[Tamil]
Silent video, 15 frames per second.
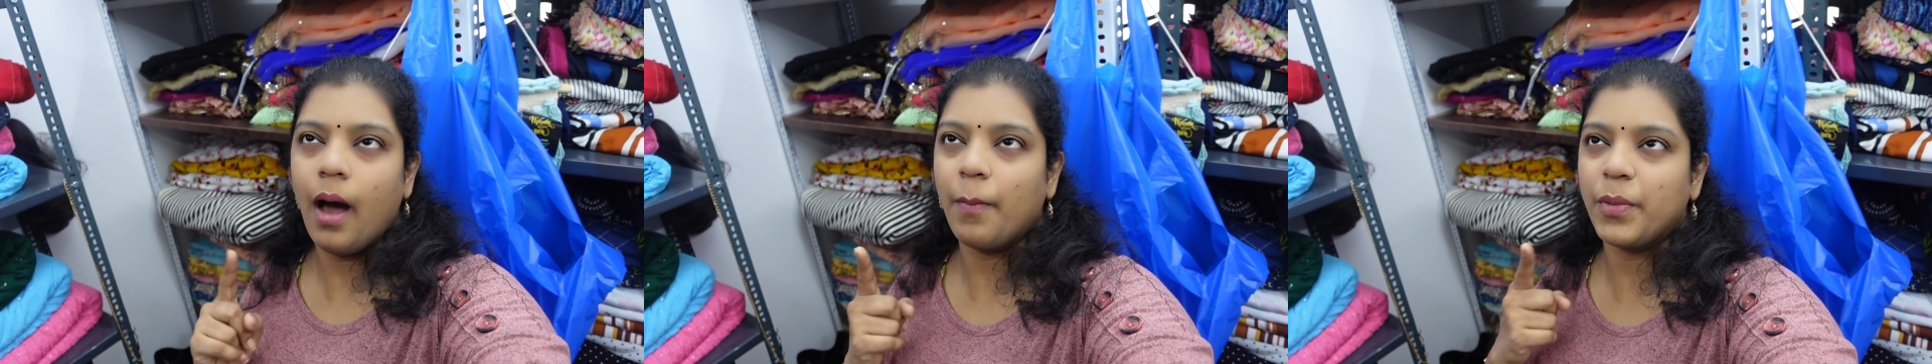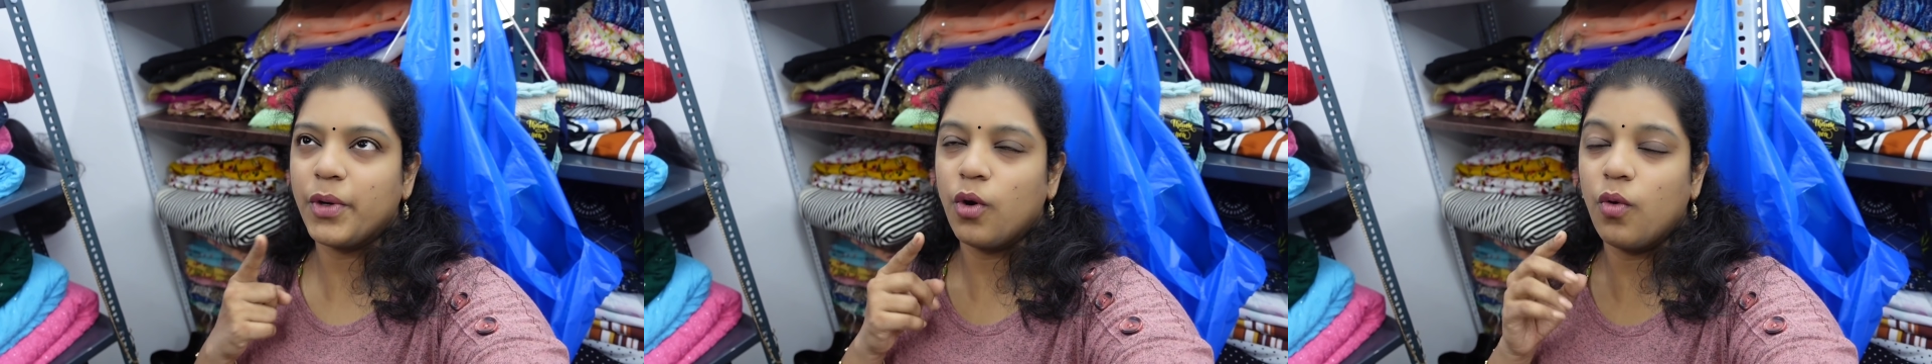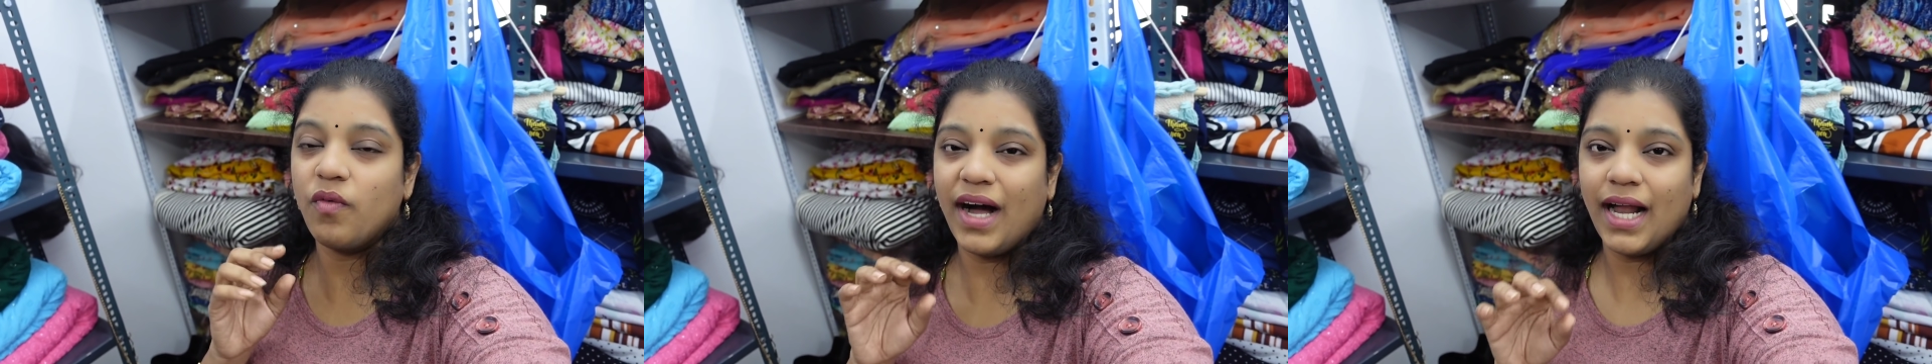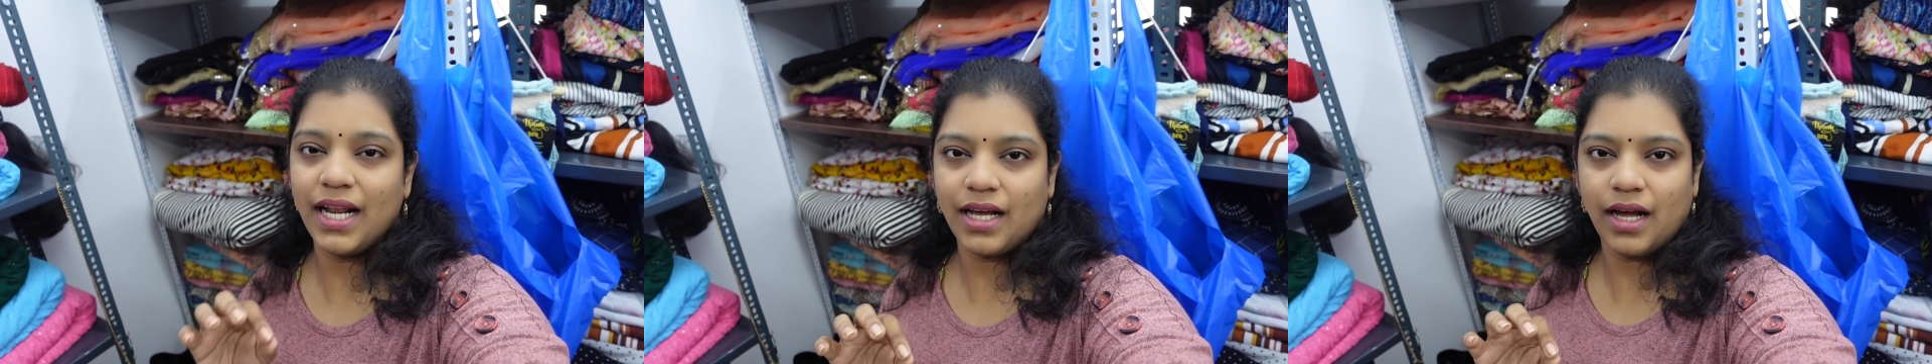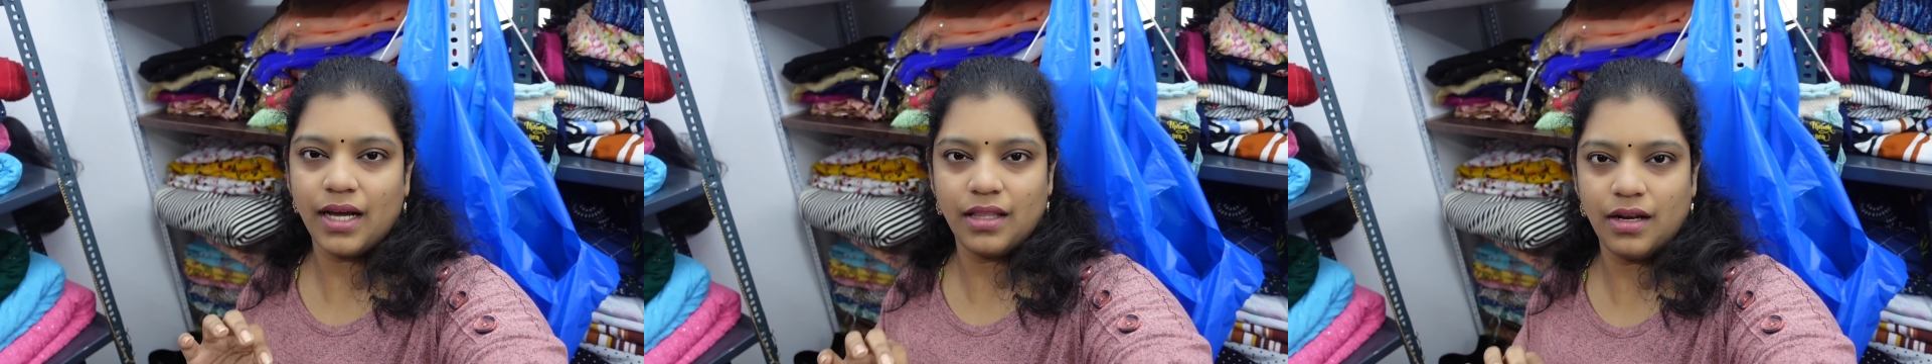அப்புறம்
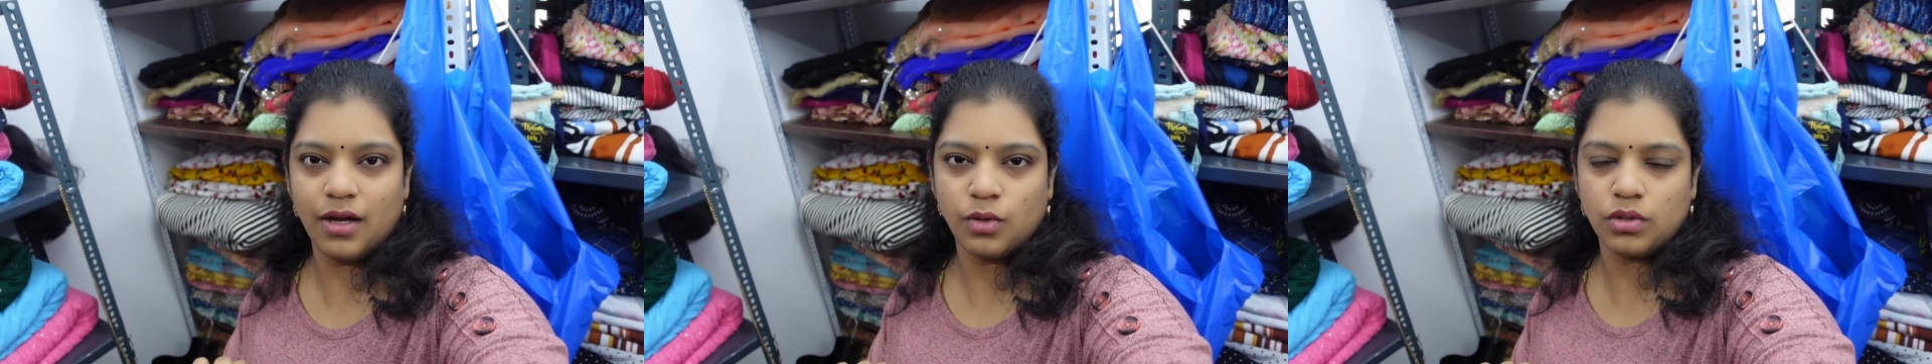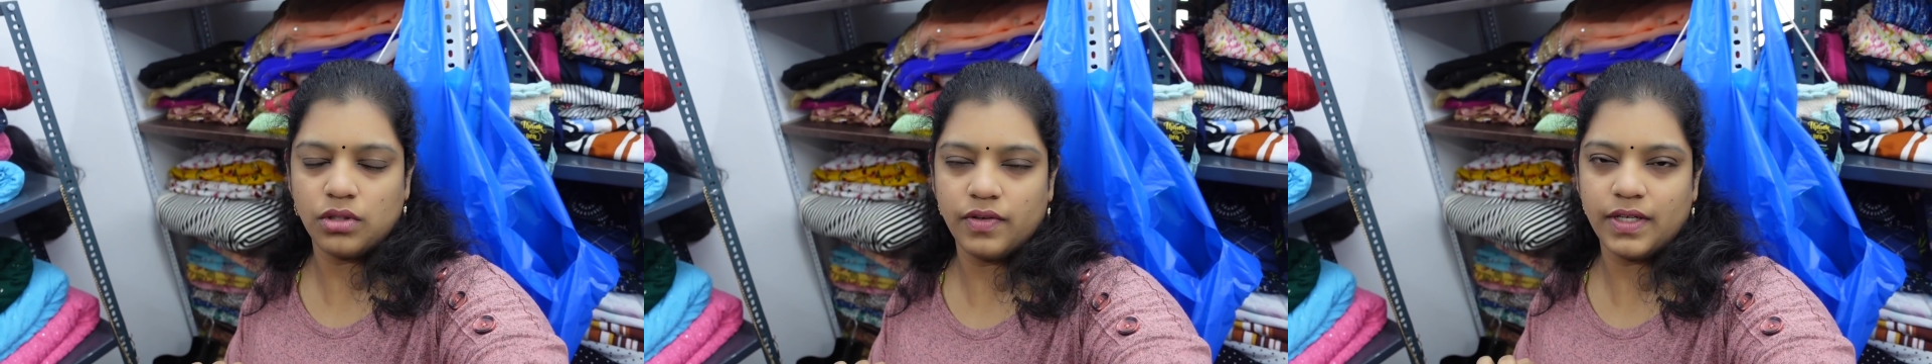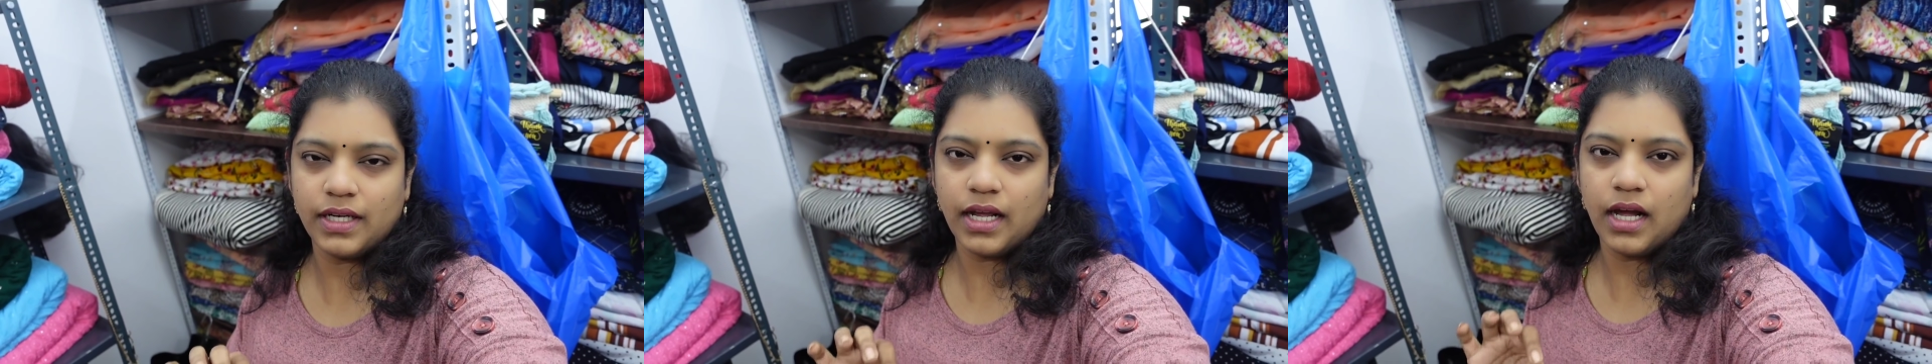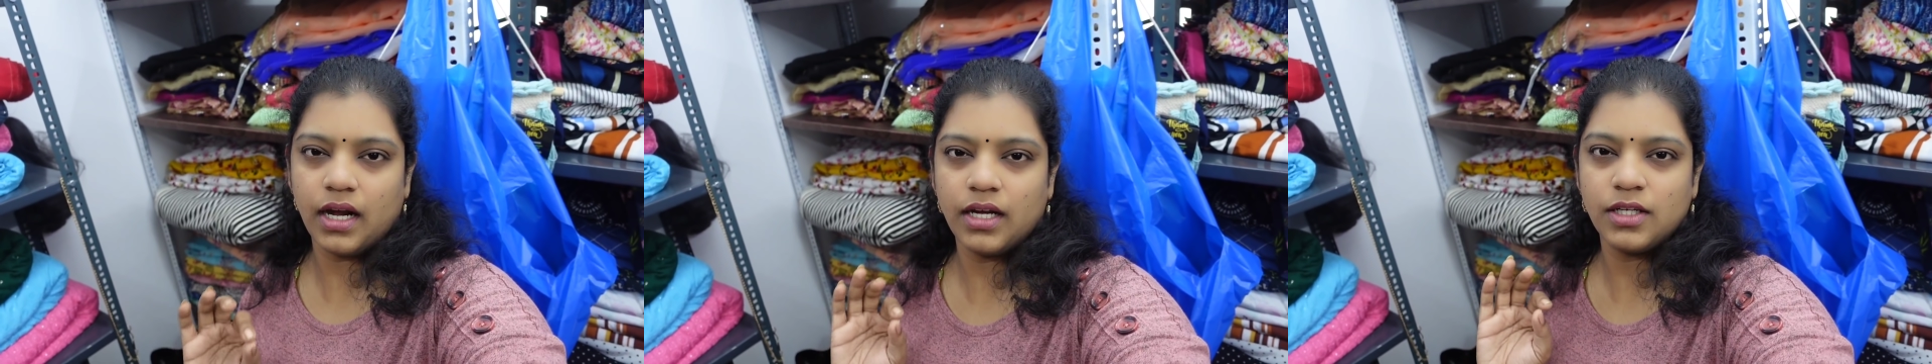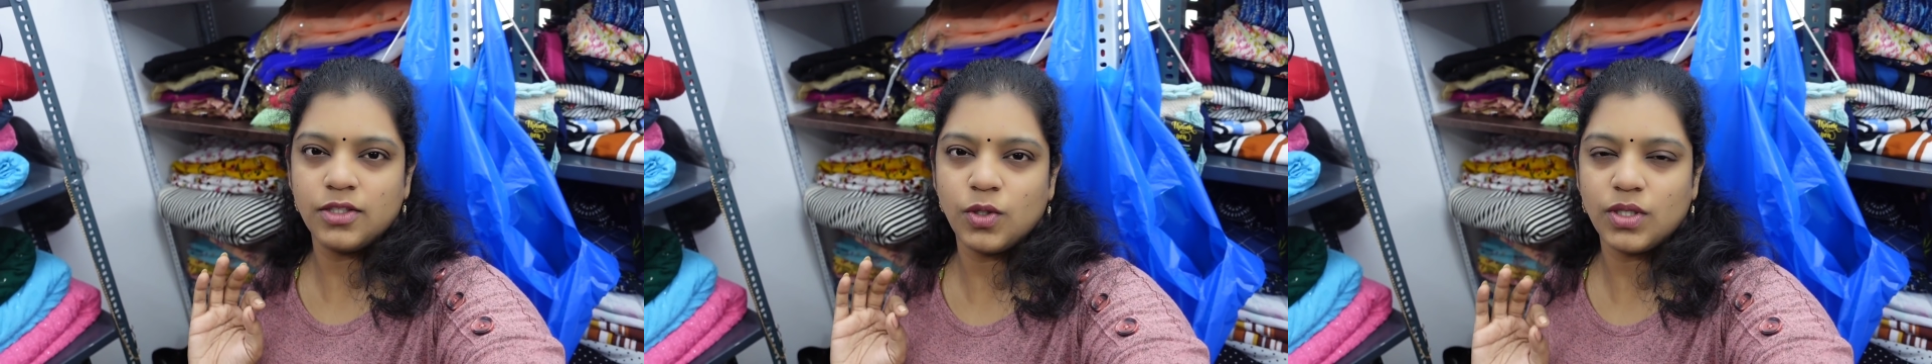வாழைக்காய் இதெல்லாம் கொடுத்து
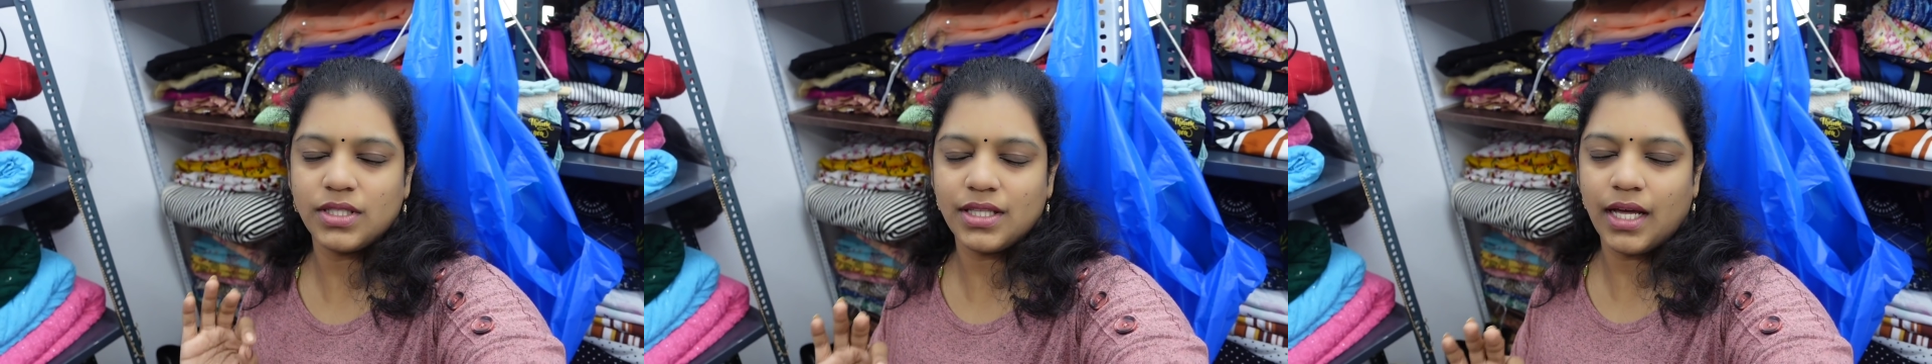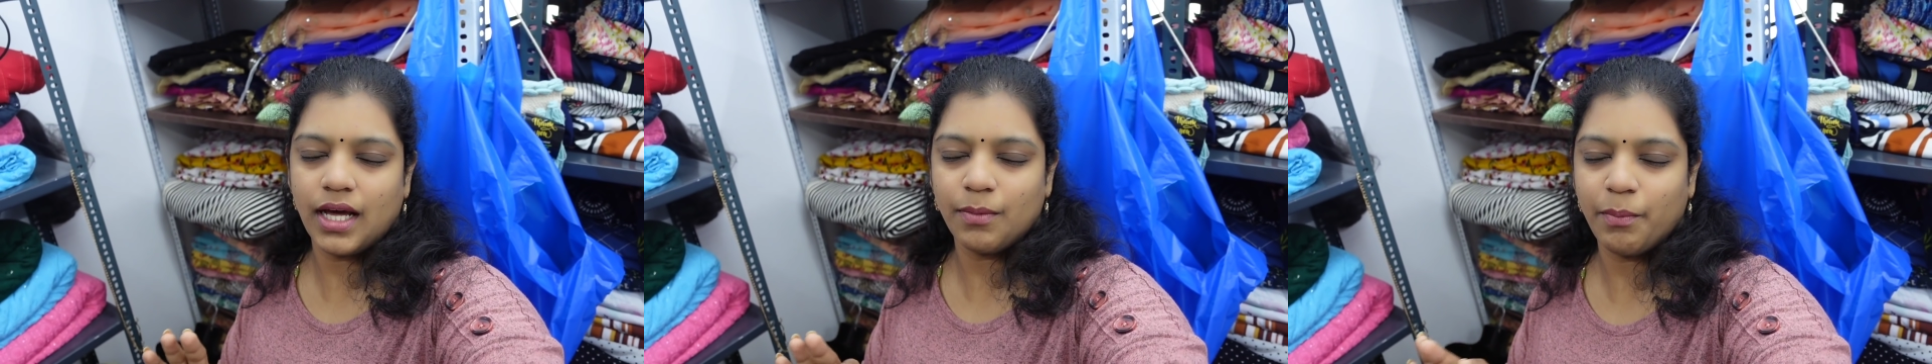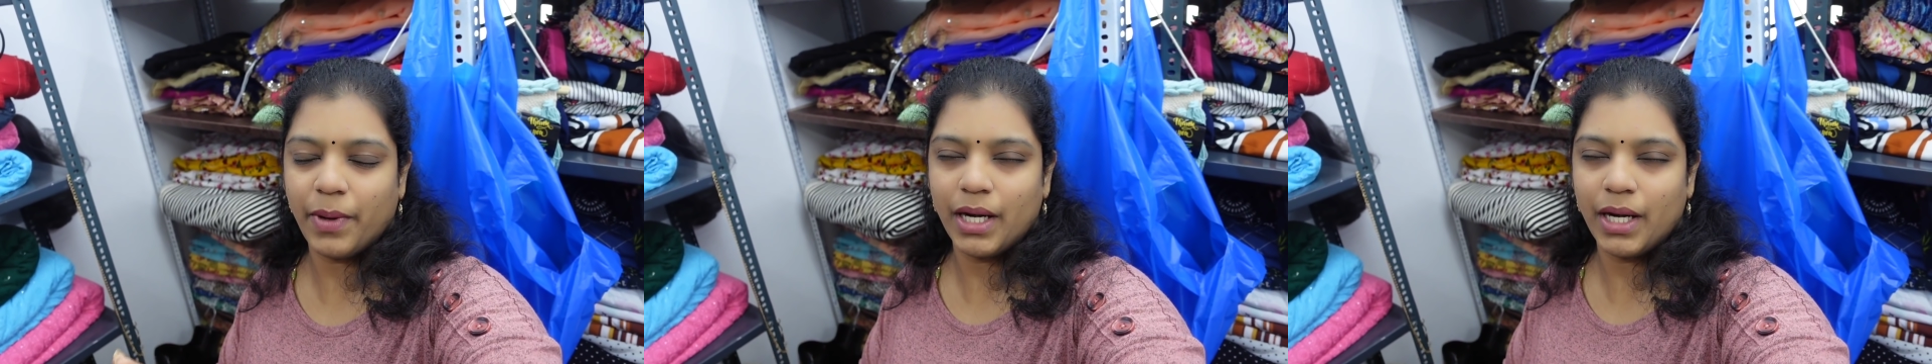விட்டுருக்காங்க ஸோ த